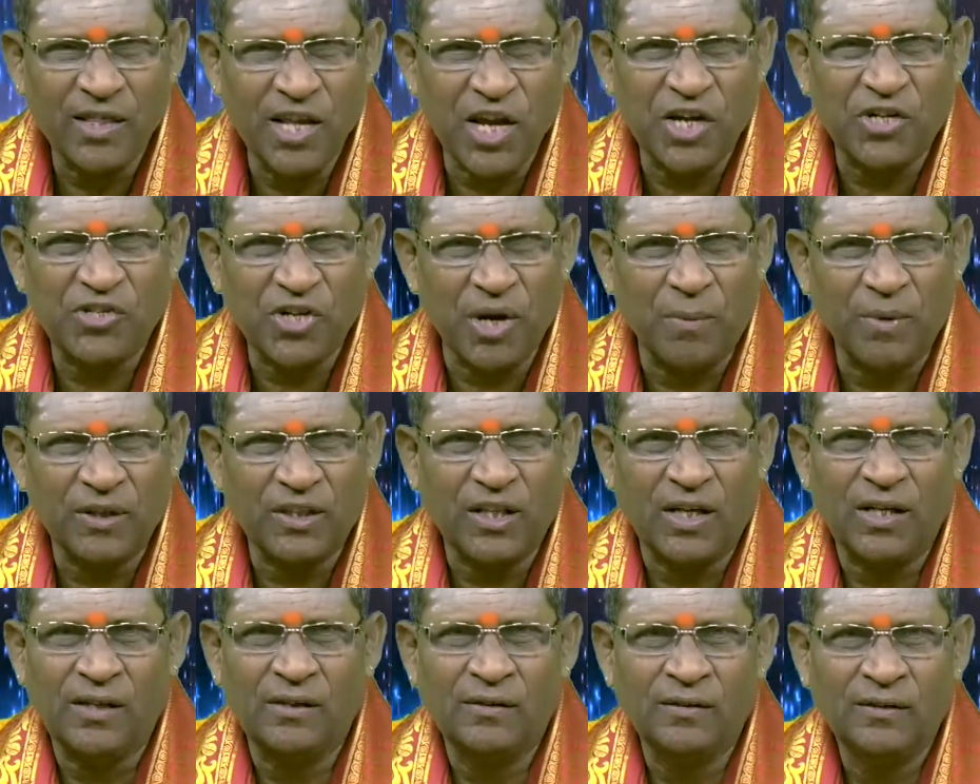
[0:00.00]

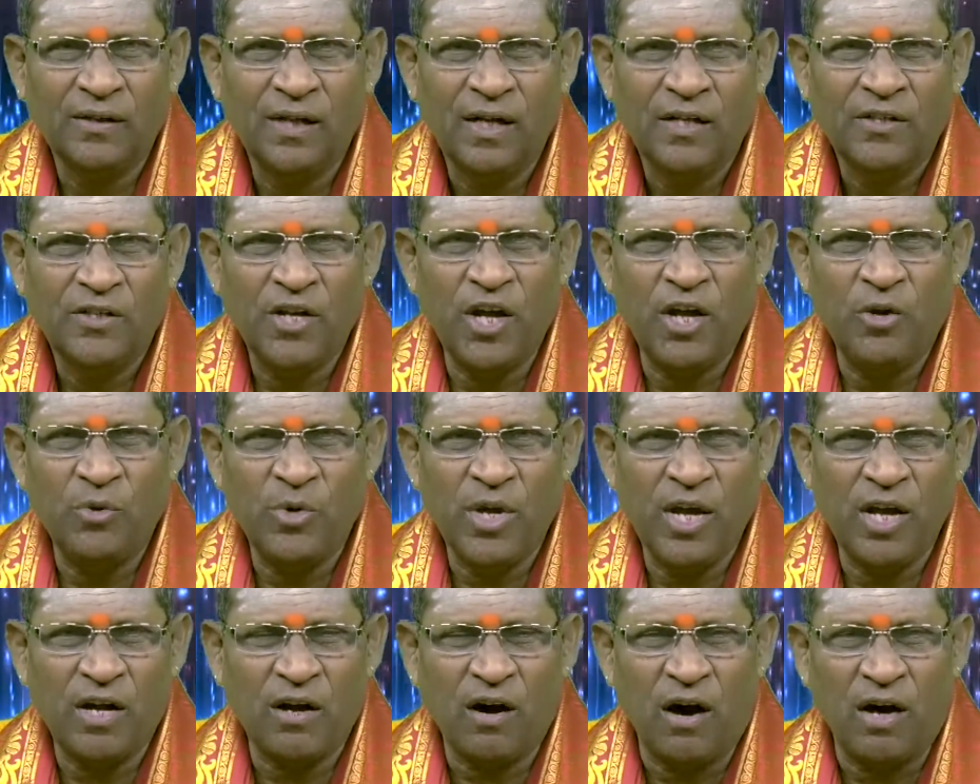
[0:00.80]
దీక్షమతి
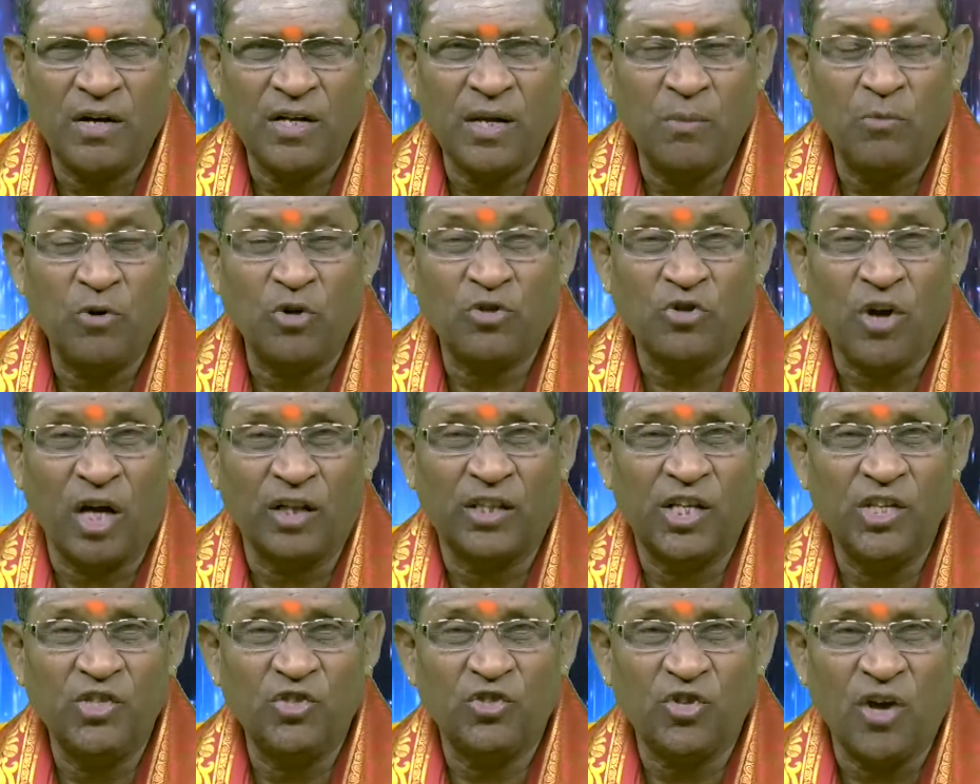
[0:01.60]
నేను ఈ కార్యమును
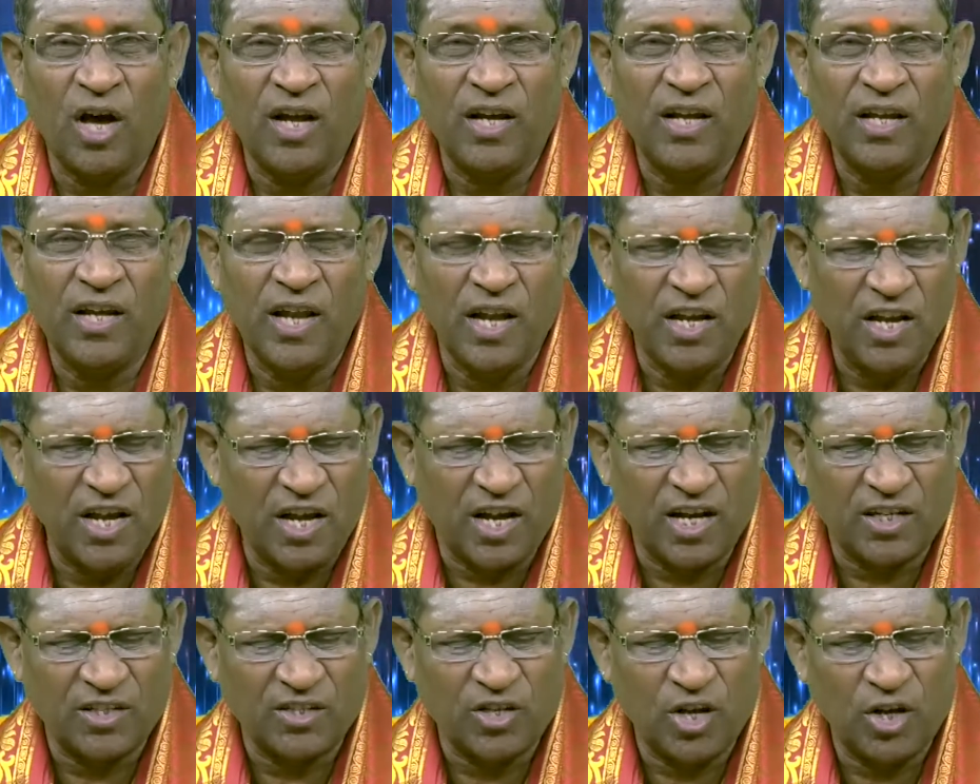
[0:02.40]
సాధించాలి
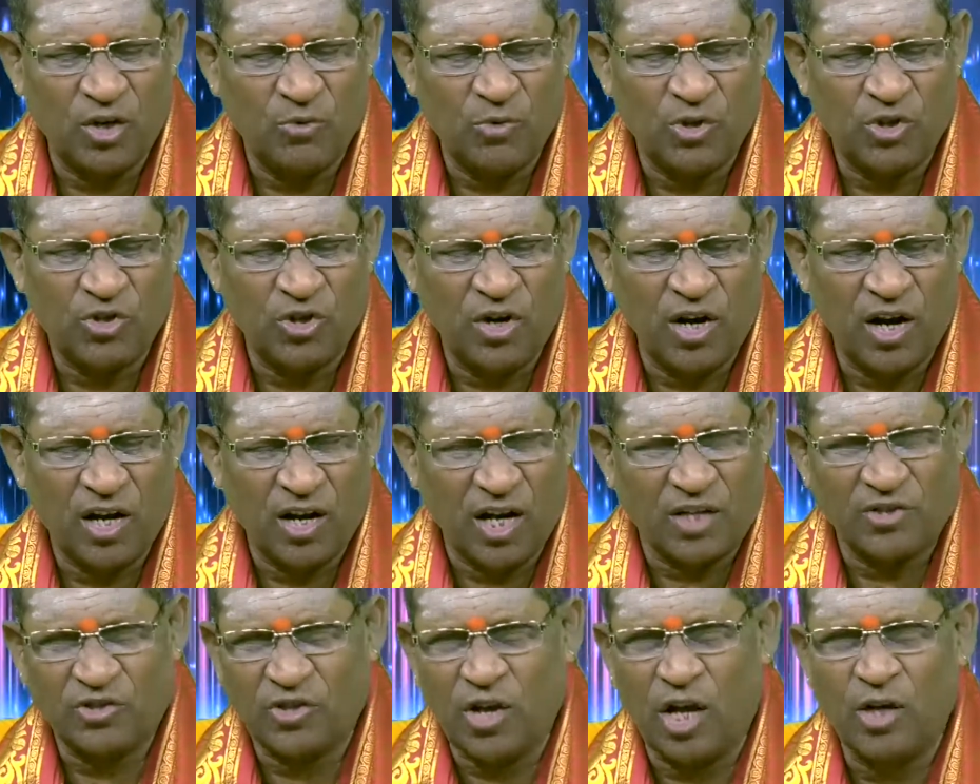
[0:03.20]
ఎన్ని కష్టాలు వచ్చినా
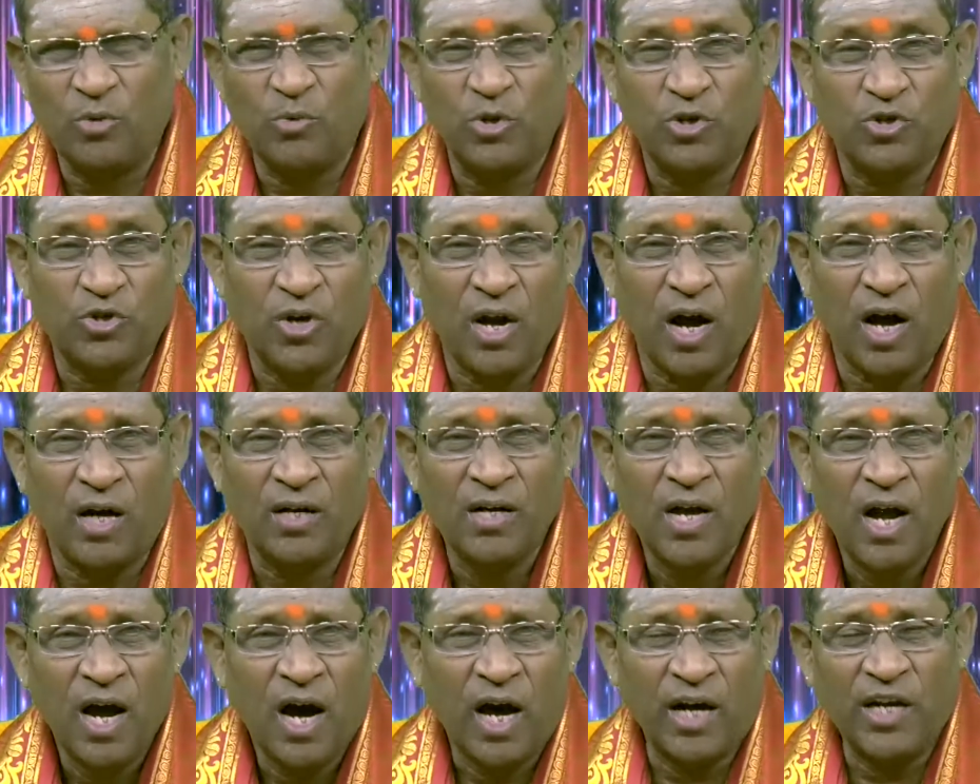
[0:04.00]
నష్టాలు వచ్చినా
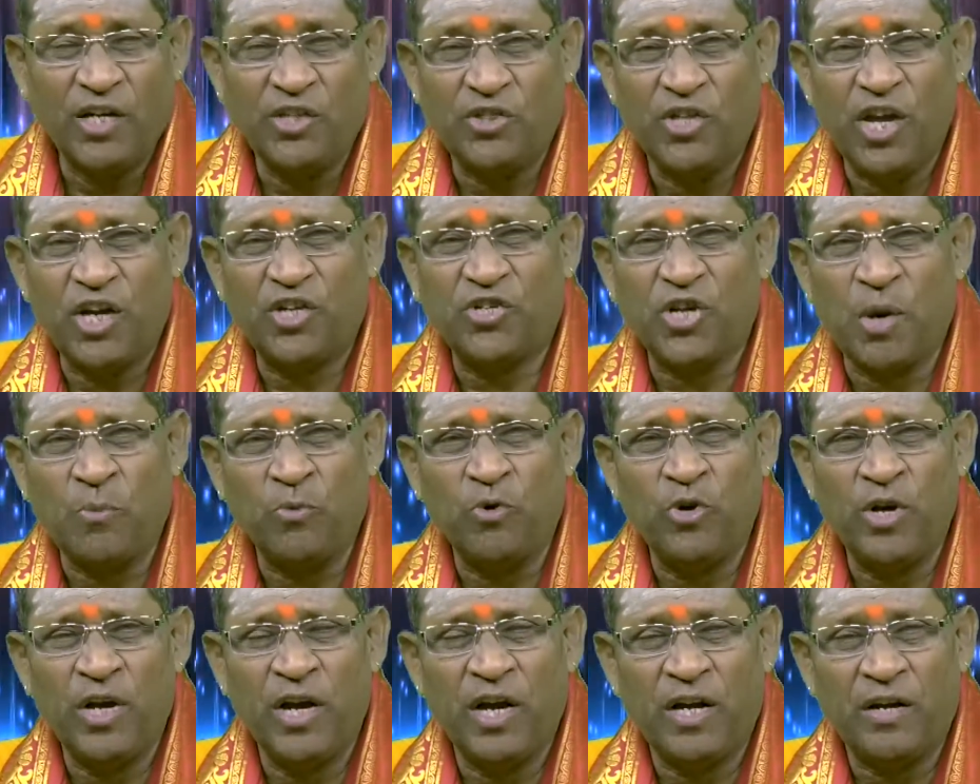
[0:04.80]
అని
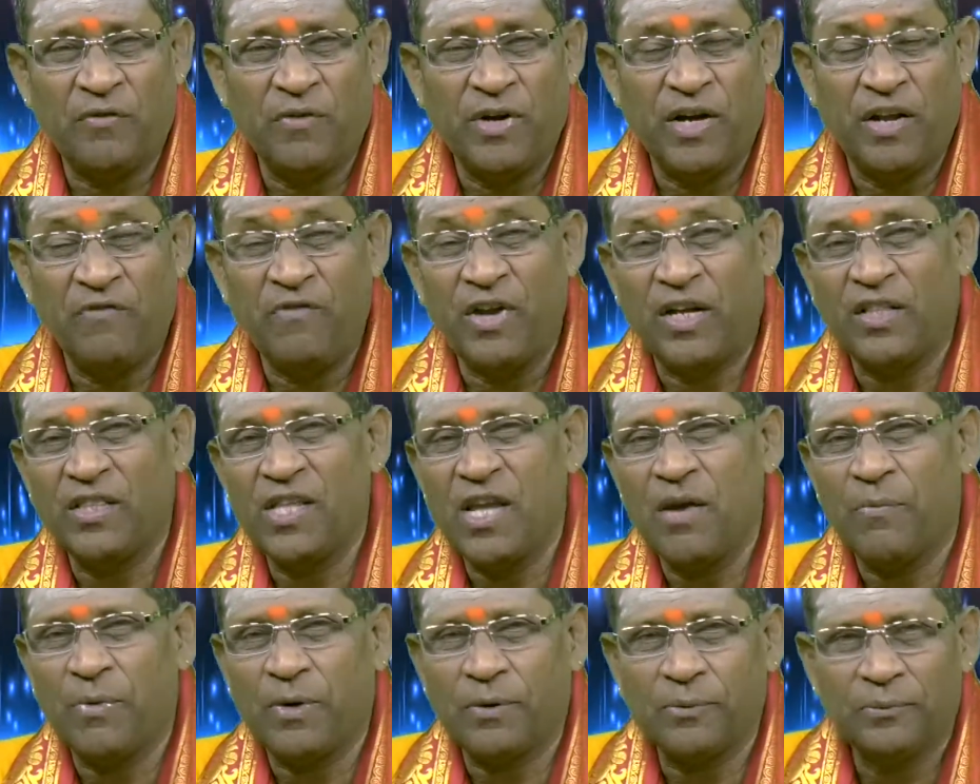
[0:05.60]
దీక్షబూనినటువంటి
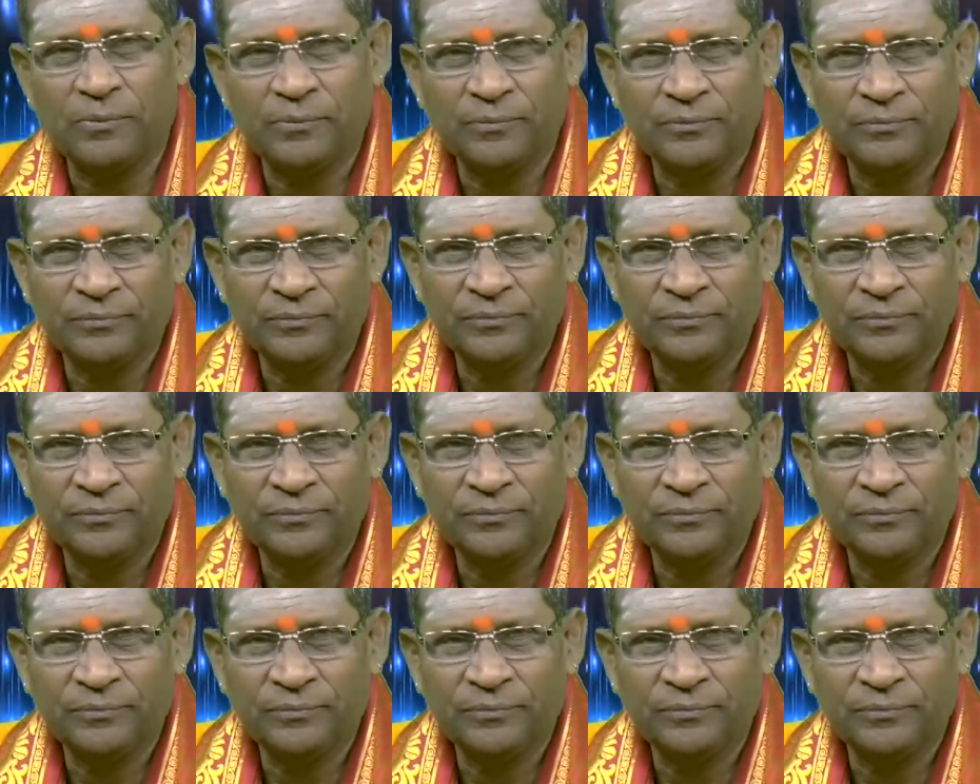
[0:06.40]
వ్యక్తి ఎవరు